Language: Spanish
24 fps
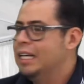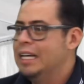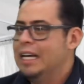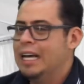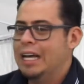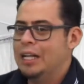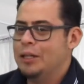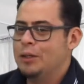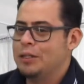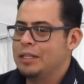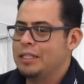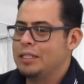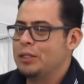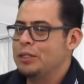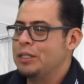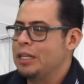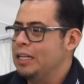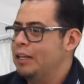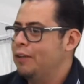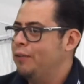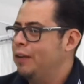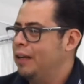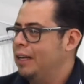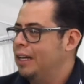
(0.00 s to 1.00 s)
Entonces esto
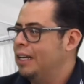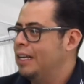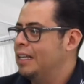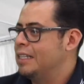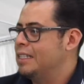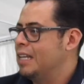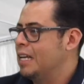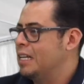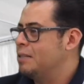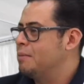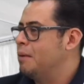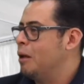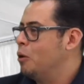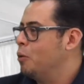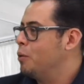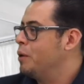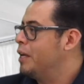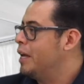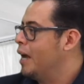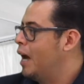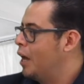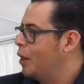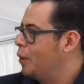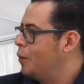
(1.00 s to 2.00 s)
significa que estás mal
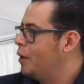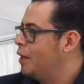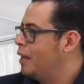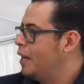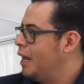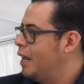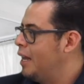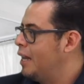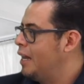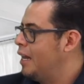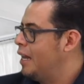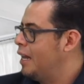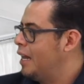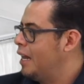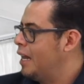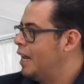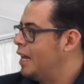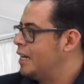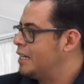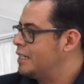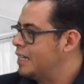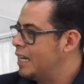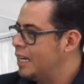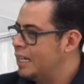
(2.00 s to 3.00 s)
ubicado en,
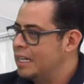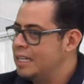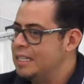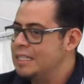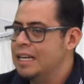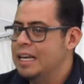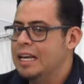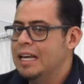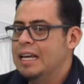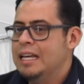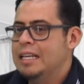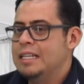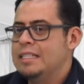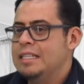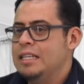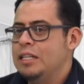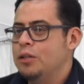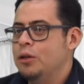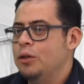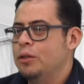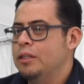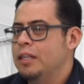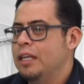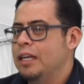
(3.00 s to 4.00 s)
las redes. Si
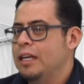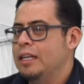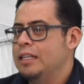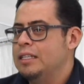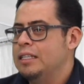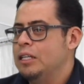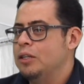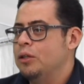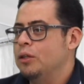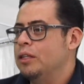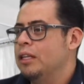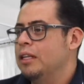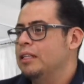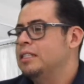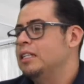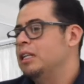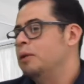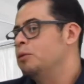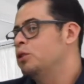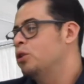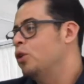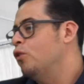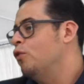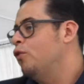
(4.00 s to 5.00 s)
no te, si si
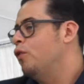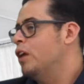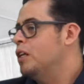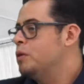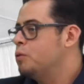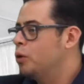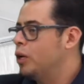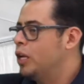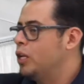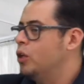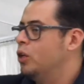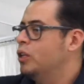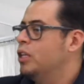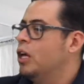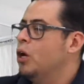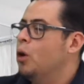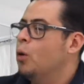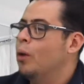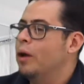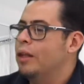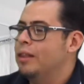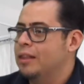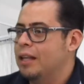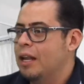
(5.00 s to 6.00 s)
buscó en Facebook y no te
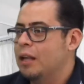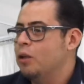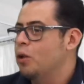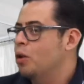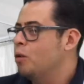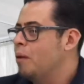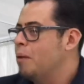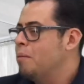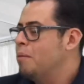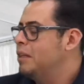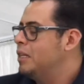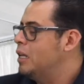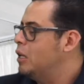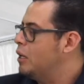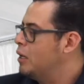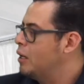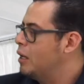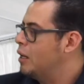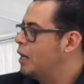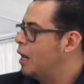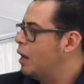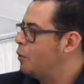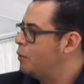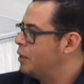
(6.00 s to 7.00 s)
encuentra, normalmente
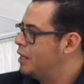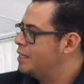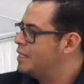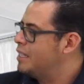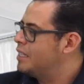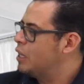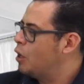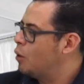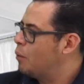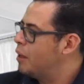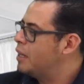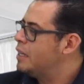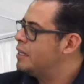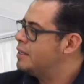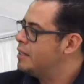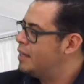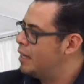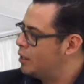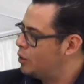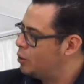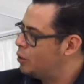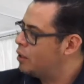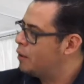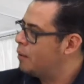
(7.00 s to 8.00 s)
la audiencia te lo va
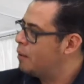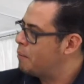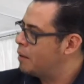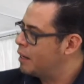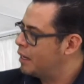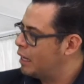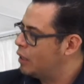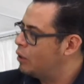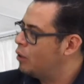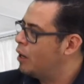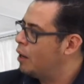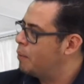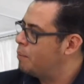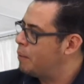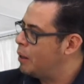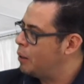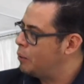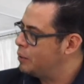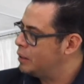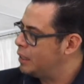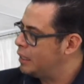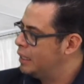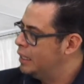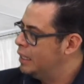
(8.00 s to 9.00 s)
diciendo y te va marcando la
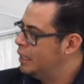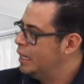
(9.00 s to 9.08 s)
pauta.